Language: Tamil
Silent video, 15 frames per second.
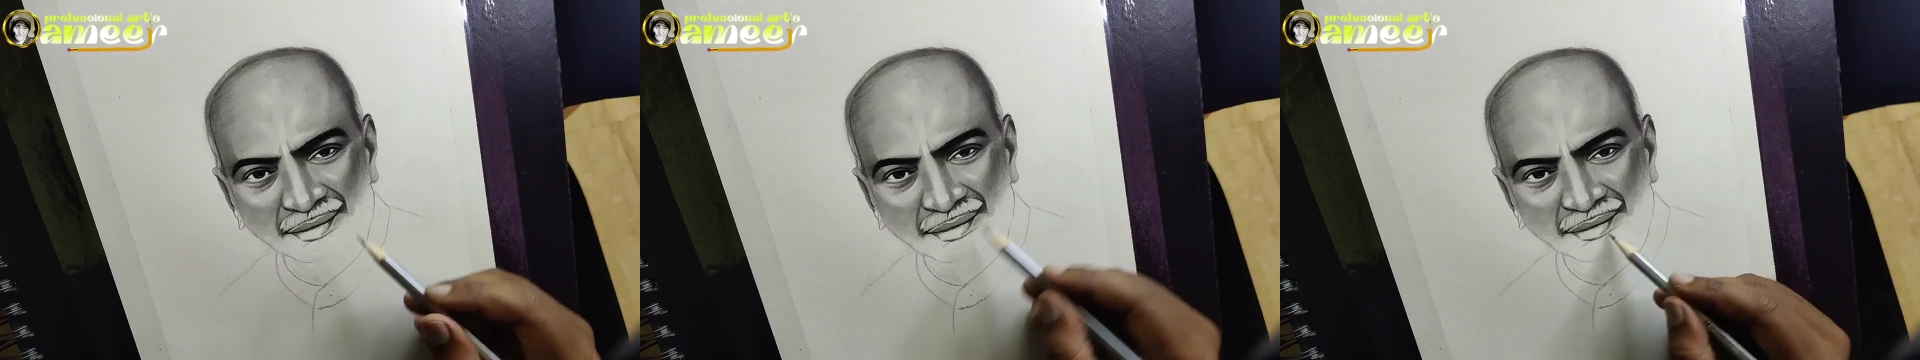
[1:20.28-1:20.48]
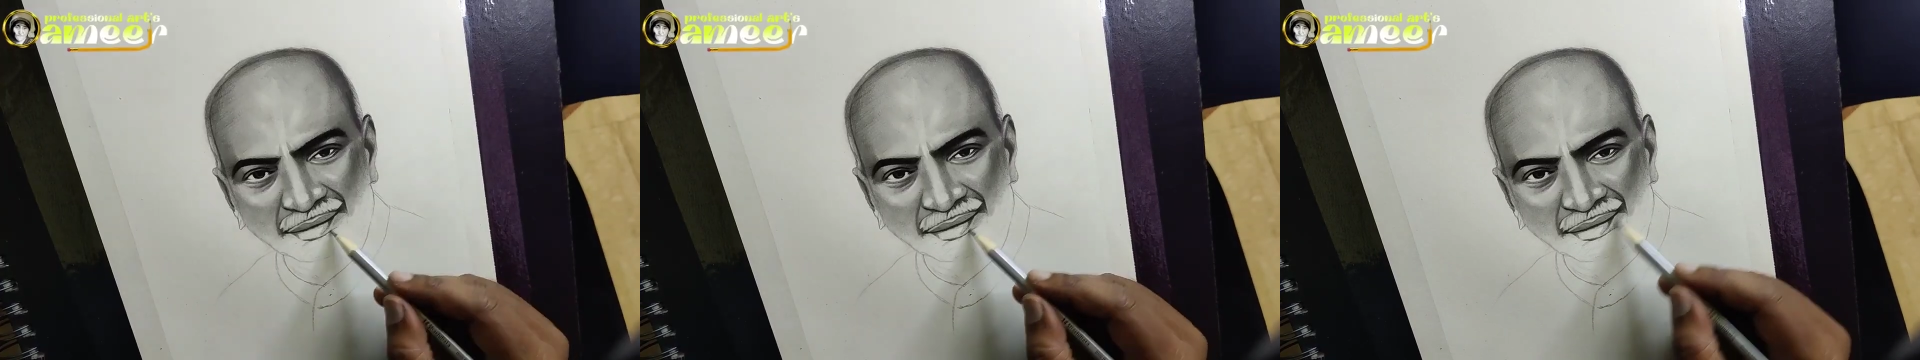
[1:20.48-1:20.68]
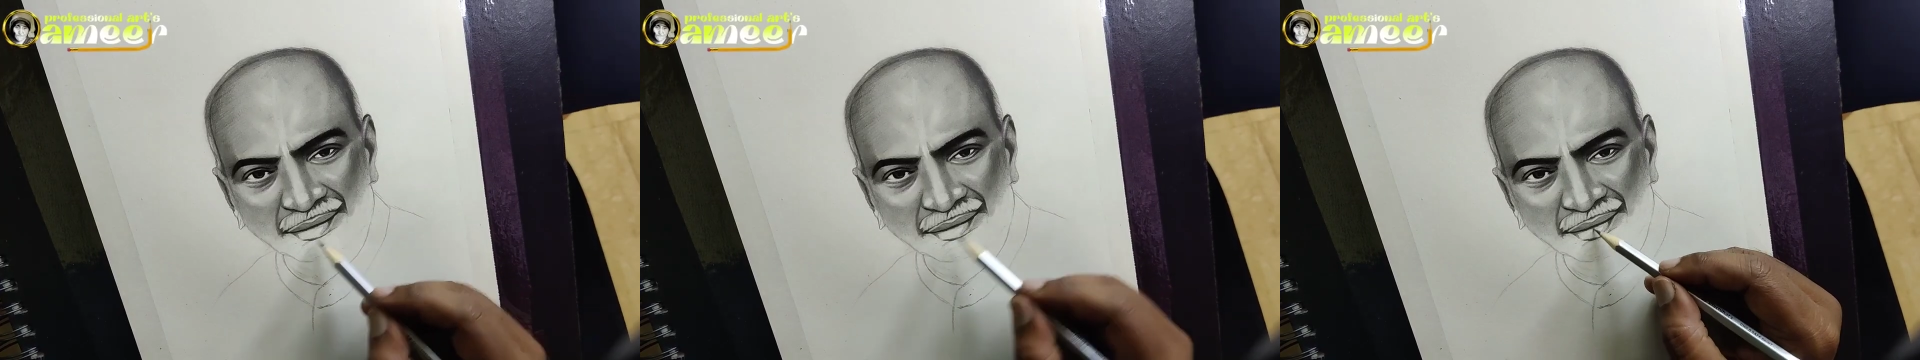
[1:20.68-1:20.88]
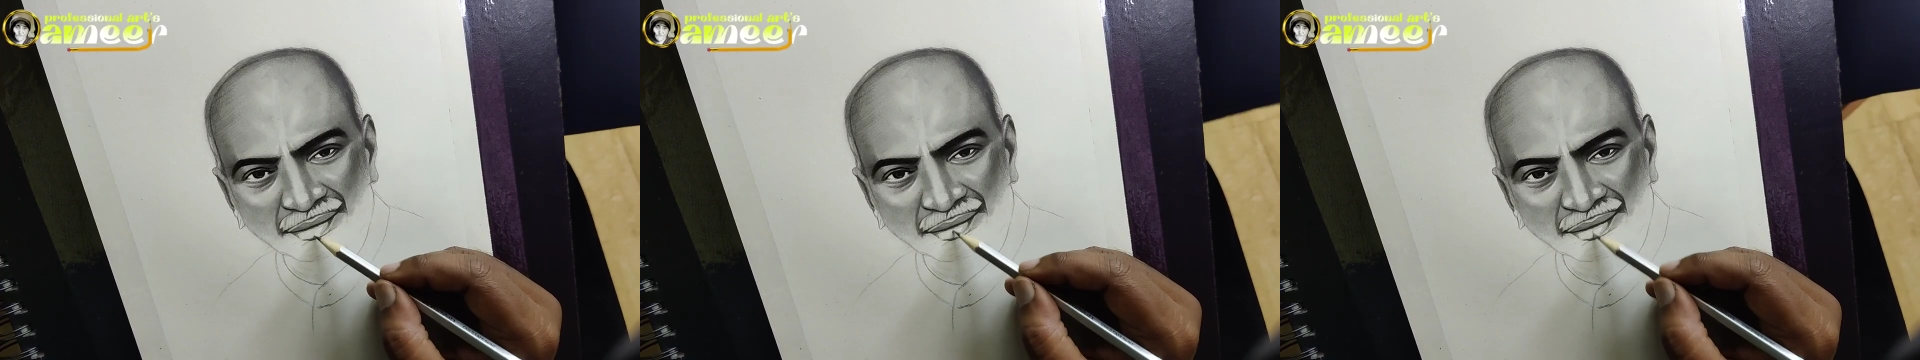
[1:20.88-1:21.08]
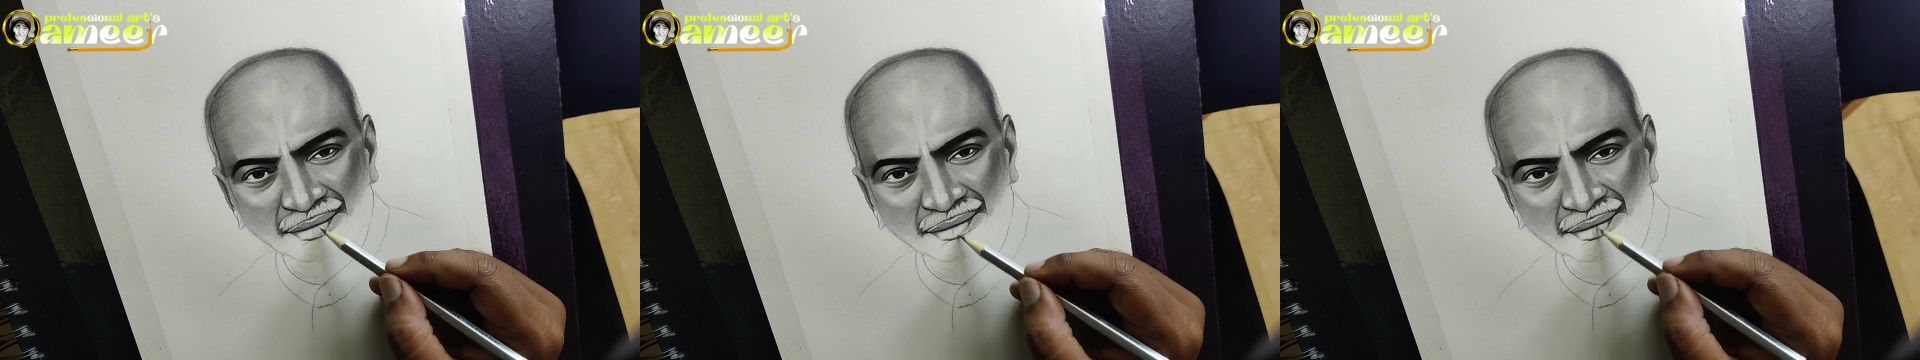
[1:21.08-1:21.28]
வந்து அந்த
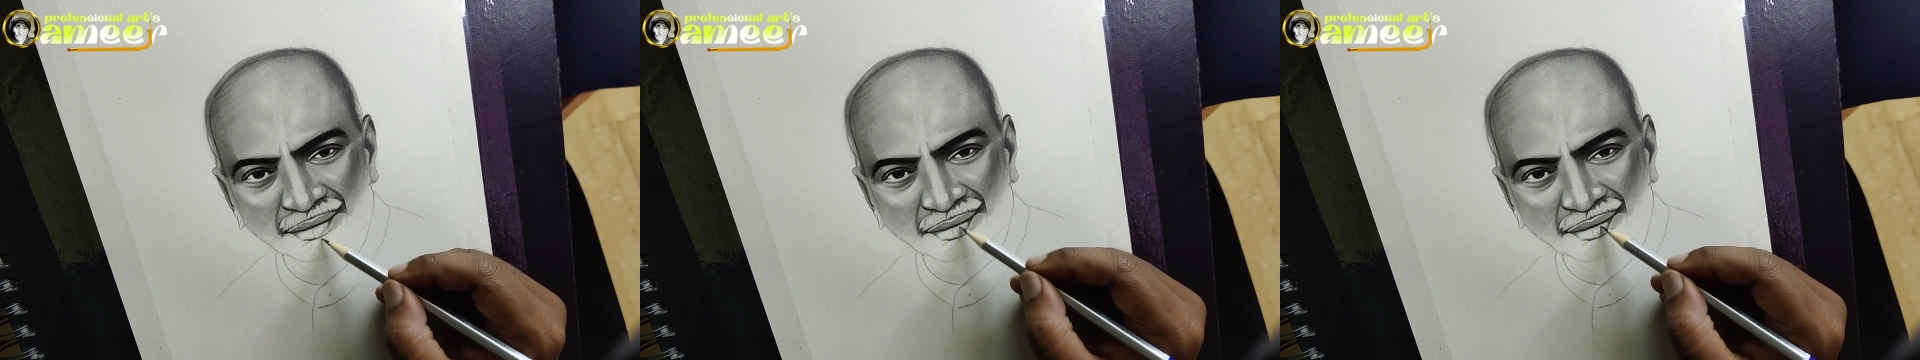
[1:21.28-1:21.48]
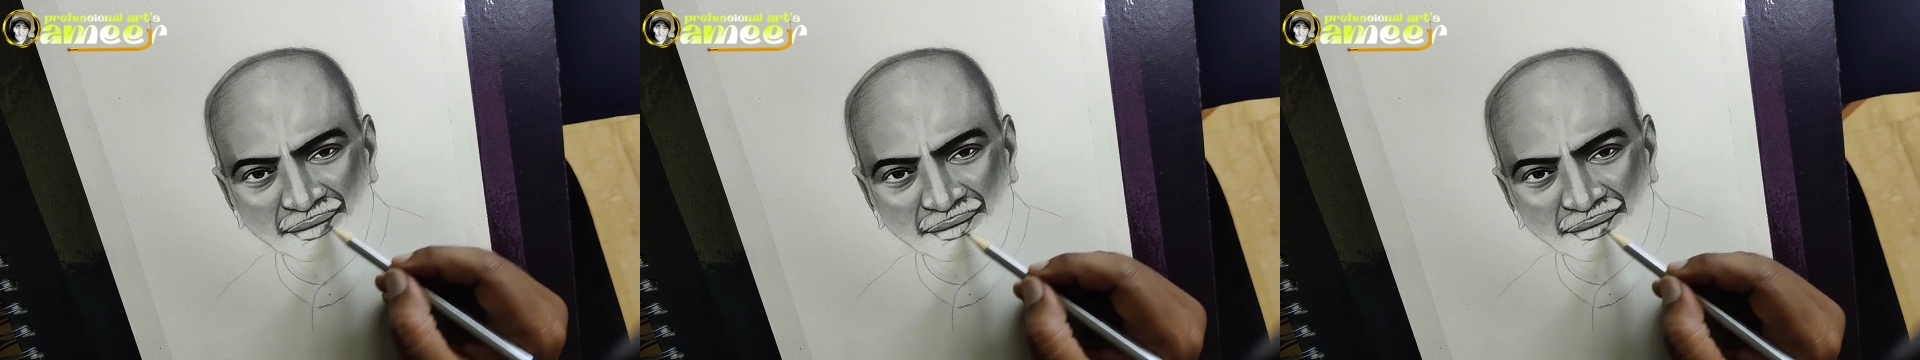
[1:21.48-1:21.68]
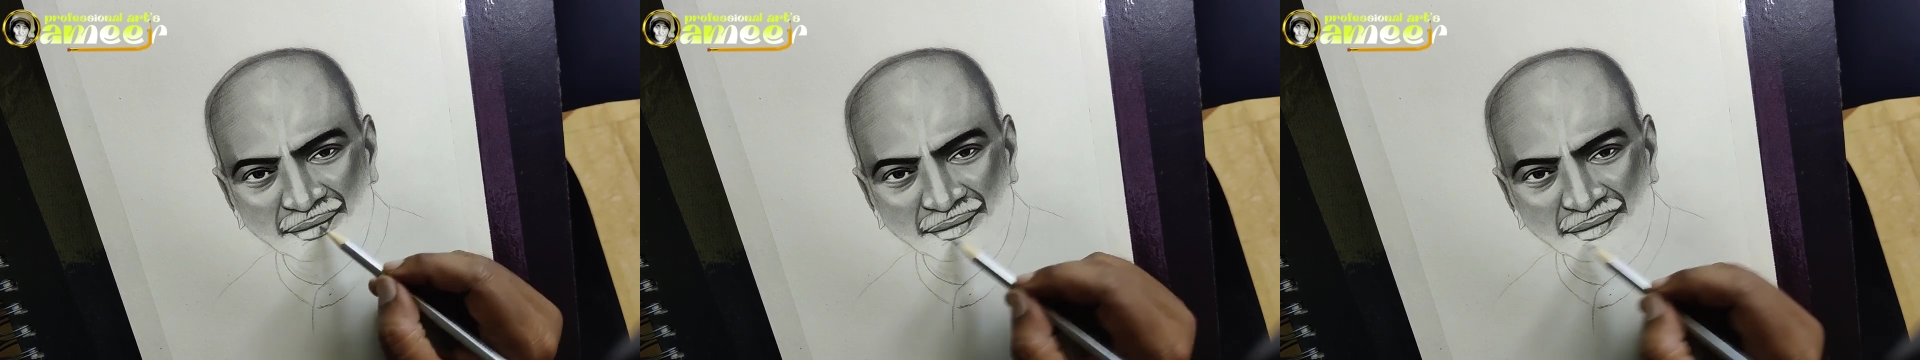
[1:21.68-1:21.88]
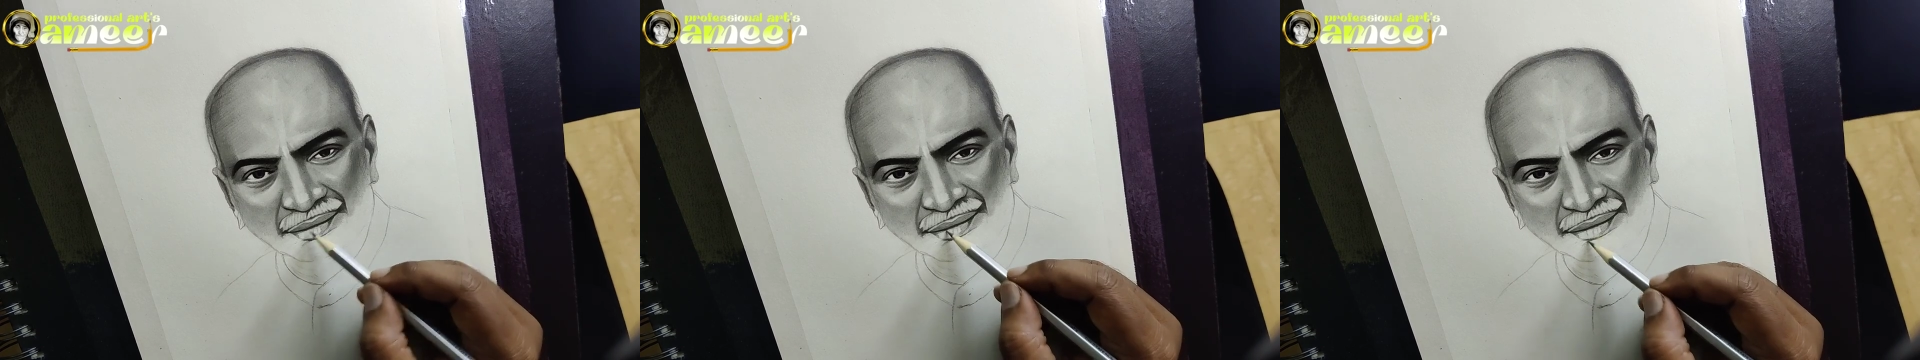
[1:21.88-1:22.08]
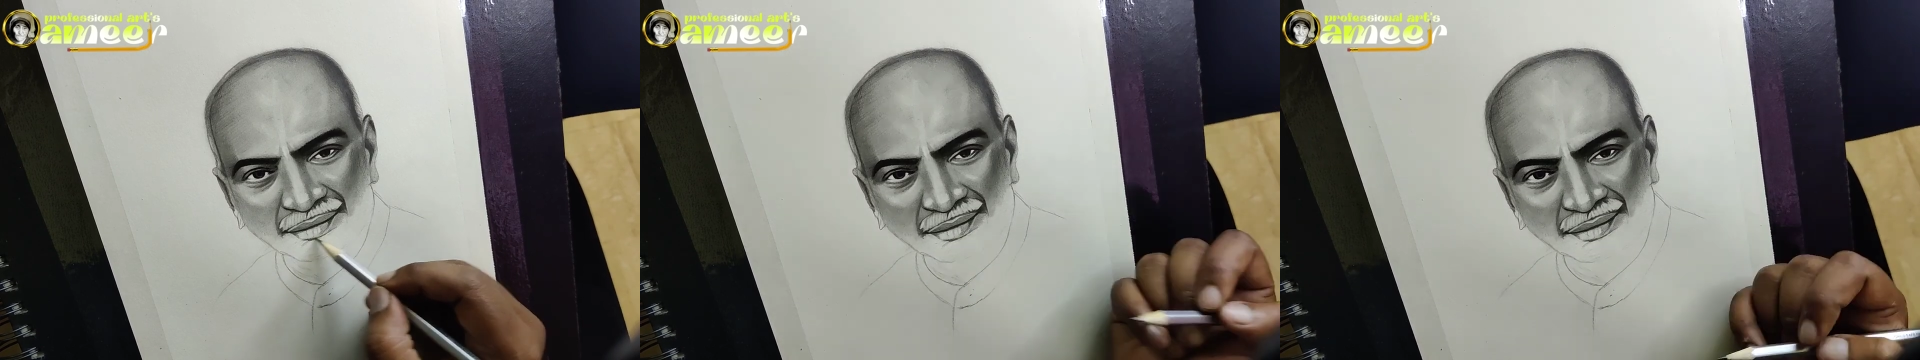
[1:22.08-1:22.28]
ஃபோட்டோவுக்கு
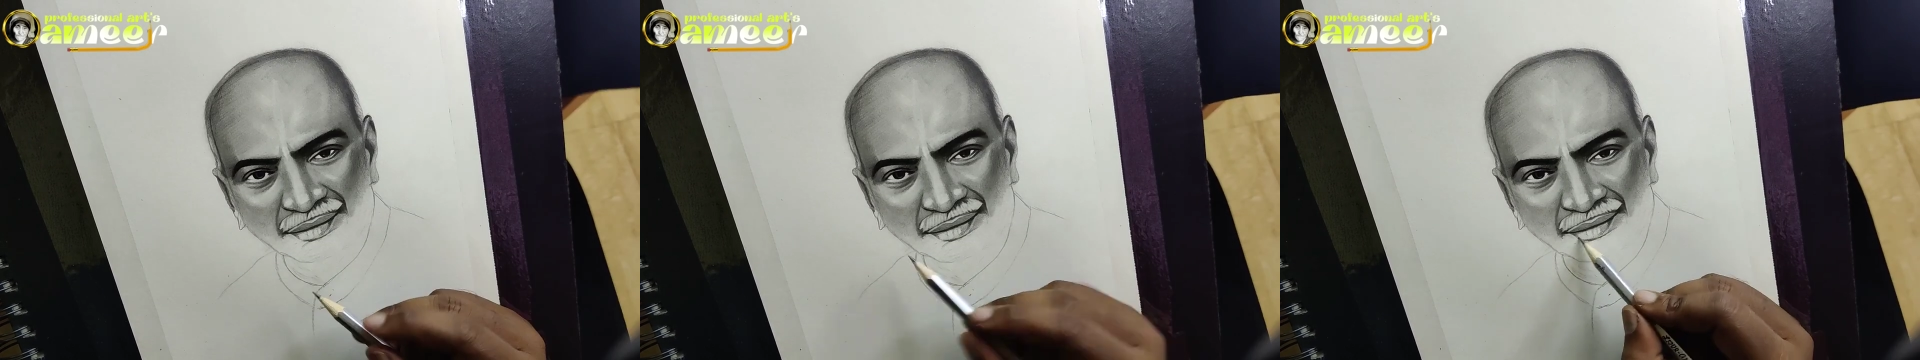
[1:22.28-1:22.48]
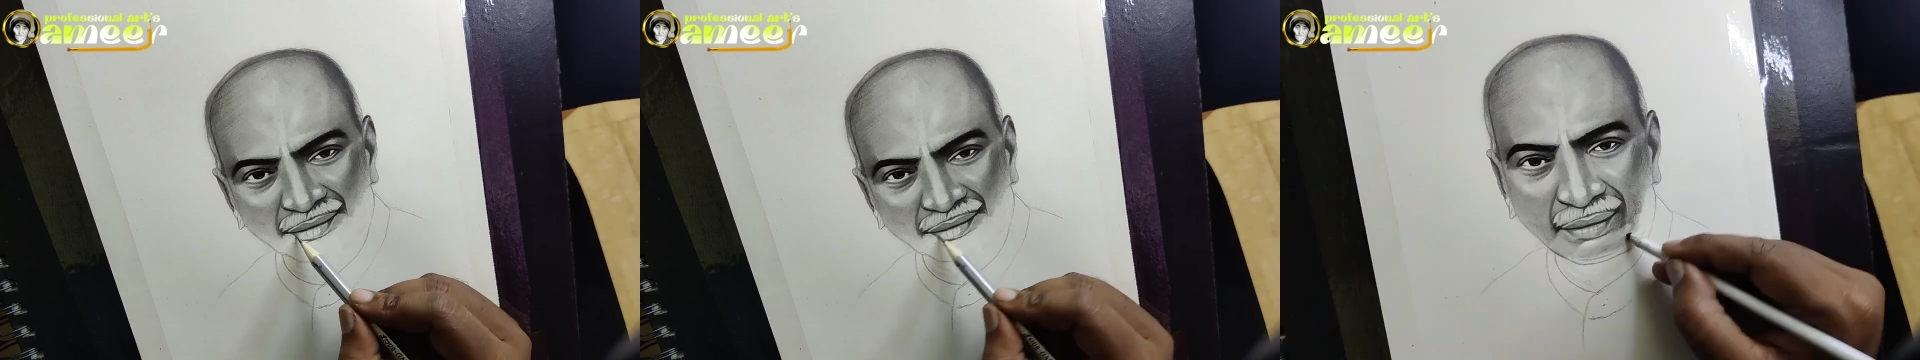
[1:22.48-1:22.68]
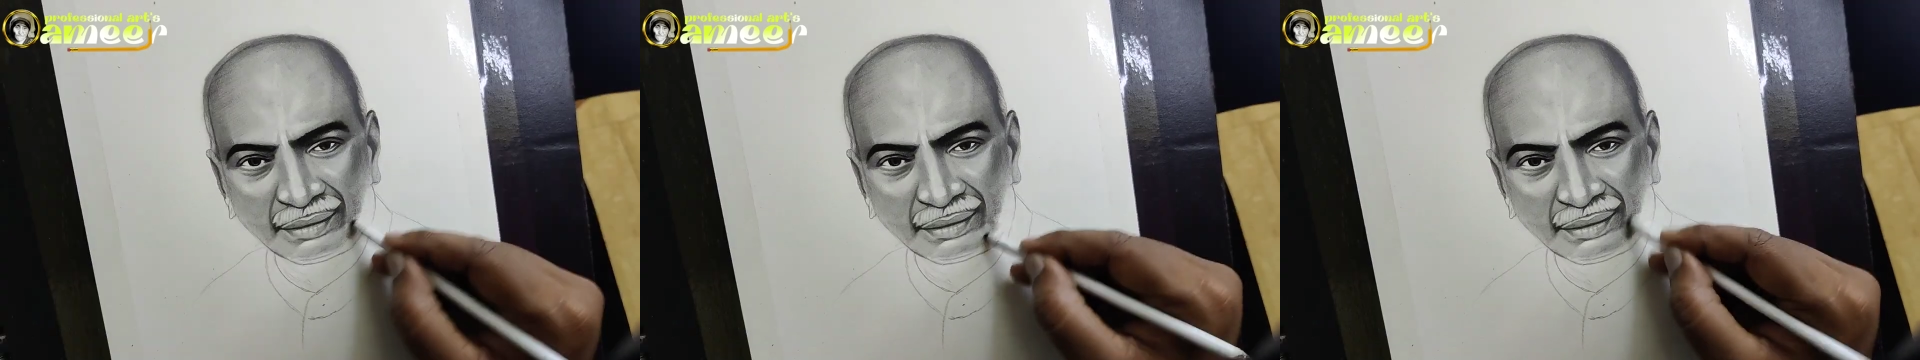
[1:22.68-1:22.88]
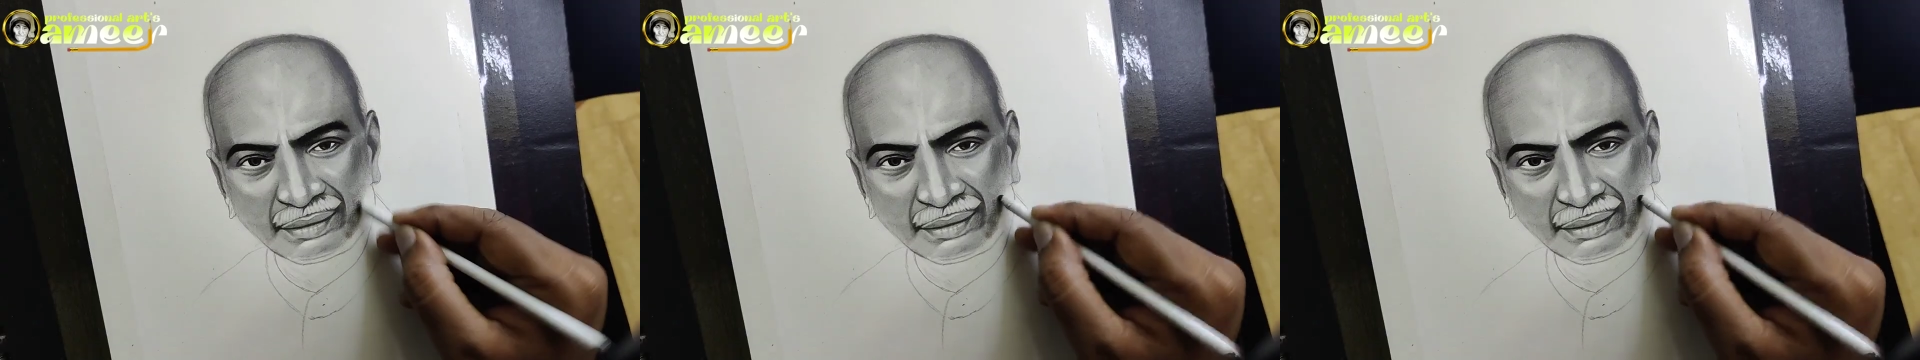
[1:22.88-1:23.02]
ஸ்ட்ரக்சர் ரெடி பண்ணணும்